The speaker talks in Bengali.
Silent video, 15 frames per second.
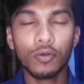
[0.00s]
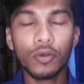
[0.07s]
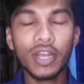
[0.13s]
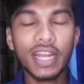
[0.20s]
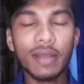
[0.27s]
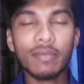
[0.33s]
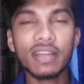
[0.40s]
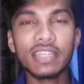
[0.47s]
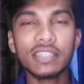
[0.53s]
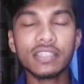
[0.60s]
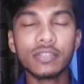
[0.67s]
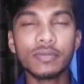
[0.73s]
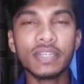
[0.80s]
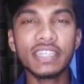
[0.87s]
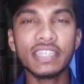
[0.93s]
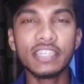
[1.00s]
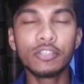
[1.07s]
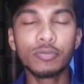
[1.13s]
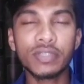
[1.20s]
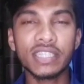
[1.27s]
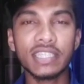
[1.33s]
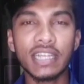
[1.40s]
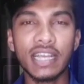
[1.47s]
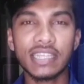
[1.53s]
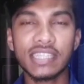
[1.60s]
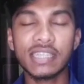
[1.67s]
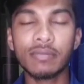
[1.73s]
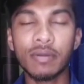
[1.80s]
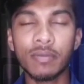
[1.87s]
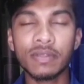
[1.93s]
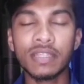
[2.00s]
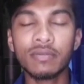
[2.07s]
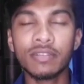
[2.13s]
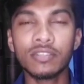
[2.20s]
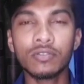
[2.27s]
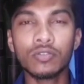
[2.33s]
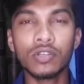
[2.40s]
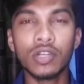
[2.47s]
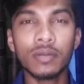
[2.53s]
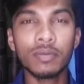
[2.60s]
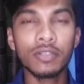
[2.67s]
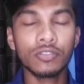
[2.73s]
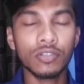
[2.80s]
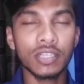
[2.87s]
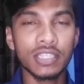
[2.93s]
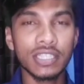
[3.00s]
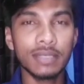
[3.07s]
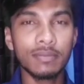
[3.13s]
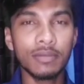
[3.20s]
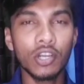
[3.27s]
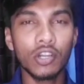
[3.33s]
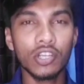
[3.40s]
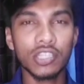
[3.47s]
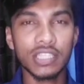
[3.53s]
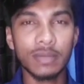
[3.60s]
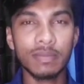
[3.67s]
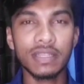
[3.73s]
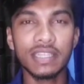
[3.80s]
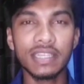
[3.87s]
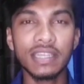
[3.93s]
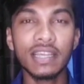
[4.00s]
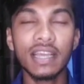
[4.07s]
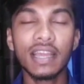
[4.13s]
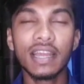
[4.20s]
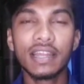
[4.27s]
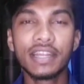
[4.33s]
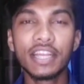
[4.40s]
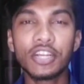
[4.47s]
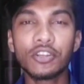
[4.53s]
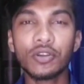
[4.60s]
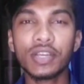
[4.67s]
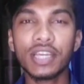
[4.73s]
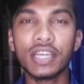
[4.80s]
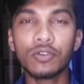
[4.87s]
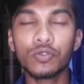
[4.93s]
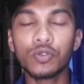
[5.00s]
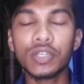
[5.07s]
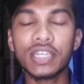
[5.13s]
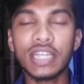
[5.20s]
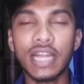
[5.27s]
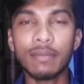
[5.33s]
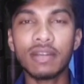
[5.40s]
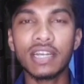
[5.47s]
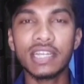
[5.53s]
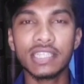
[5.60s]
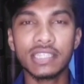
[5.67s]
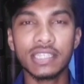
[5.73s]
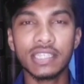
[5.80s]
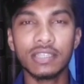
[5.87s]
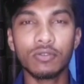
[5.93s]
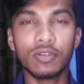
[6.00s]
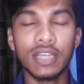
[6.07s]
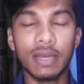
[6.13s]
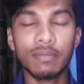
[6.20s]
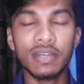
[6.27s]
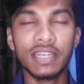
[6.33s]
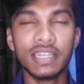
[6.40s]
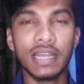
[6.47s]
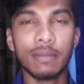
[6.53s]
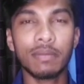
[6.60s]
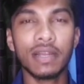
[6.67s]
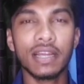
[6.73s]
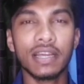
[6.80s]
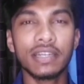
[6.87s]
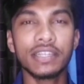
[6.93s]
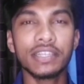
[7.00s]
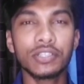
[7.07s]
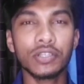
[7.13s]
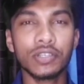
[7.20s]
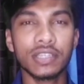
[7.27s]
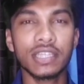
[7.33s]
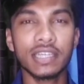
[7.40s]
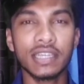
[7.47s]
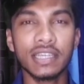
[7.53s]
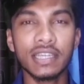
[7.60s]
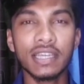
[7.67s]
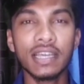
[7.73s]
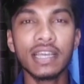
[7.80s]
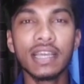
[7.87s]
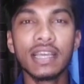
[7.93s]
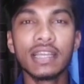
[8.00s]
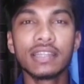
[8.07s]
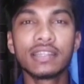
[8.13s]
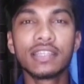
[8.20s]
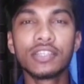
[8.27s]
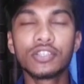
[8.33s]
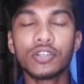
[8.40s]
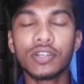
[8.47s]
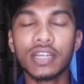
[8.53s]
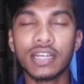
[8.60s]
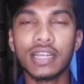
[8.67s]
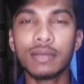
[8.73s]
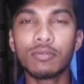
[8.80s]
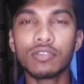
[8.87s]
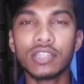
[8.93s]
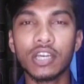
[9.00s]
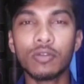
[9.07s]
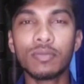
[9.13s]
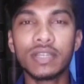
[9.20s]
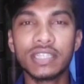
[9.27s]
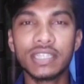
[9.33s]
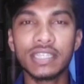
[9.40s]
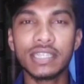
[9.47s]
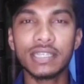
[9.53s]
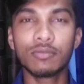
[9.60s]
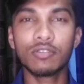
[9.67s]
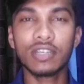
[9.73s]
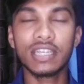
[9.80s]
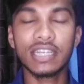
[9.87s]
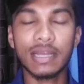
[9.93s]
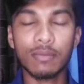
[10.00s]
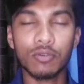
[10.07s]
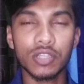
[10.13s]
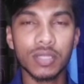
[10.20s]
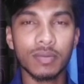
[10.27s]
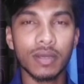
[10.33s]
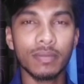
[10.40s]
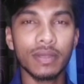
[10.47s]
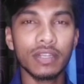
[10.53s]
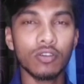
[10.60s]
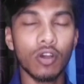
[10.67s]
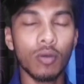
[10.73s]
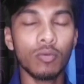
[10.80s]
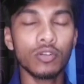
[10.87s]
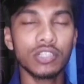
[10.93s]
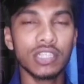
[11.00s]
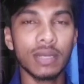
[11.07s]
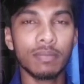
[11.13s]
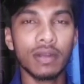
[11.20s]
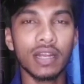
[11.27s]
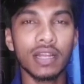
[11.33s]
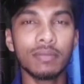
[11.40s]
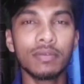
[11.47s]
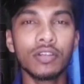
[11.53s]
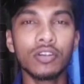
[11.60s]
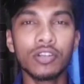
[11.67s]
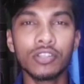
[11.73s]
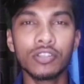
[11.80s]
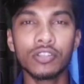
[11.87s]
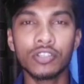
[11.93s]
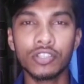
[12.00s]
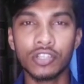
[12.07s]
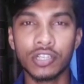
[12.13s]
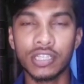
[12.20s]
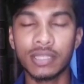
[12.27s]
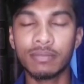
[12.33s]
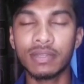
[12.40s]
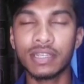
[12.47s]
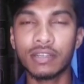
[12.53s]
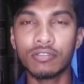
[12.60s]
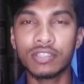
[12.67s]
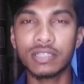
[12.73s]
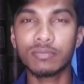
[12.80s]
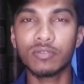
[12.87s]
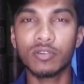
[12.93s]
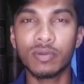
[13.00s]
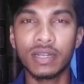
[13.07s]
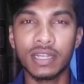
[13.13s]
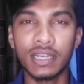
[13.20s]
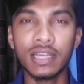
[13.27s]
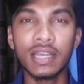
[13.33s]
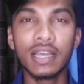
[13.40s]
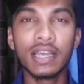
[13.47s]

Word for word: ওয়েলকাম গাইজ পার্টি ইউটিউব চ্যানেল আজকে আমি আপনাদের মাঝে নতুন একটা ভিডিও চলে এসেছি ভিডিওটি হচ্ছে আপনাদের টিকটকের নতুন একটি আপডেট আছে ওই আপডেটে আপনারা টিকটক থেকে তিনশো টাকা এবং তারও বেশি এবং ইনকাম করতে পারবেন অবশ্যই আপনারা ভিডিওটি ধৈর্য সকালে দেখবেন কেউ স্কিপ করবেন না